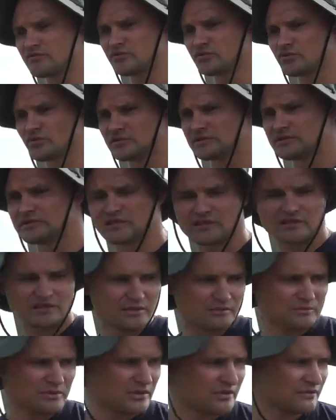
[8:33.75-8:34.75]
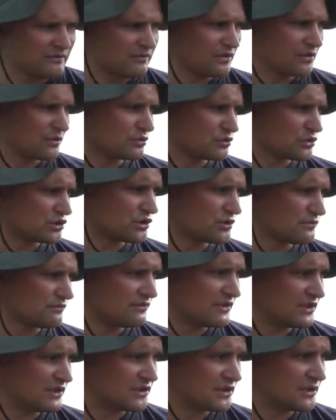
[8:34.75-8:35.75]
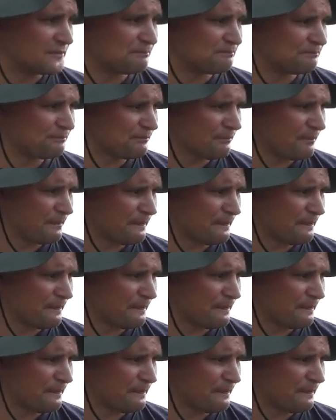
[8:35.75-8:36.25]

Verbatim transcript: все сделаем в лучшем виде.